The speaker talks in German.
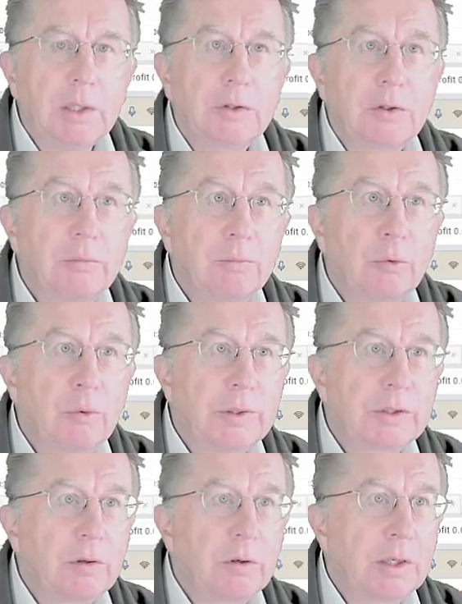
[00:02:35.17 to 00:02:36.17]
zum
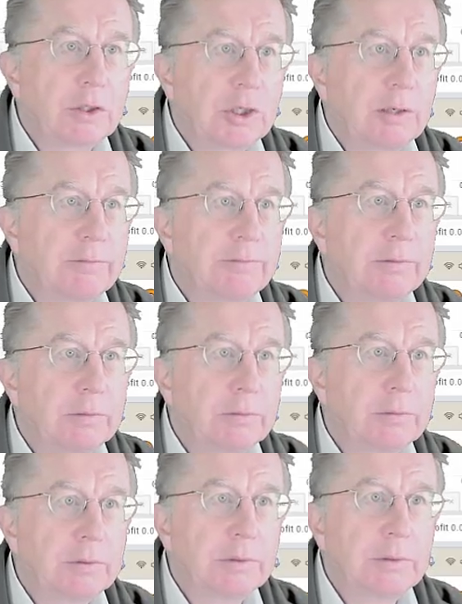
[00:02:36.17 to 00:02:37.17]
US-Dollar schaffen
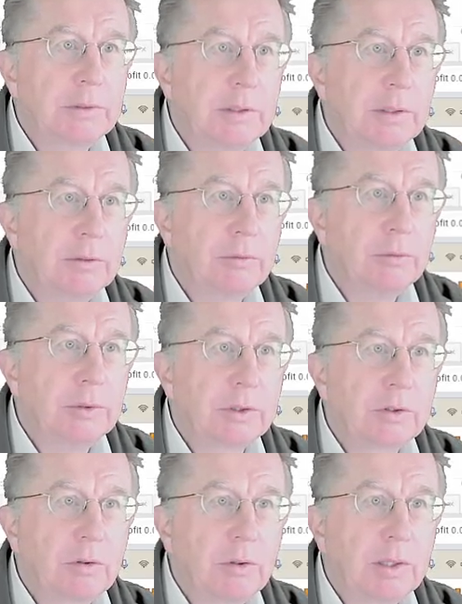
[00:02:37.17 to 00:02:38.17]
und der
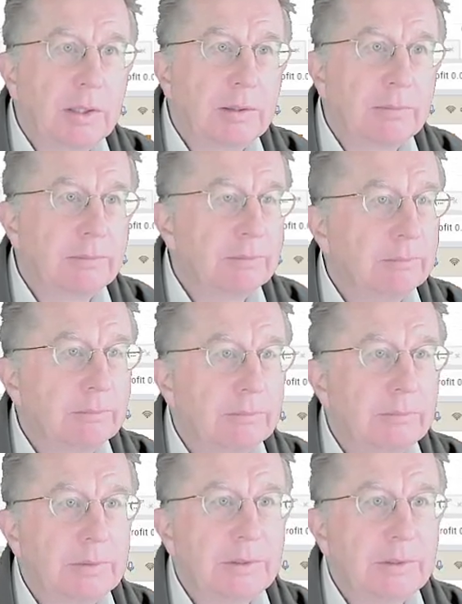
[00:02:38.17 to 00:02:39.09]
US-Dollar mm,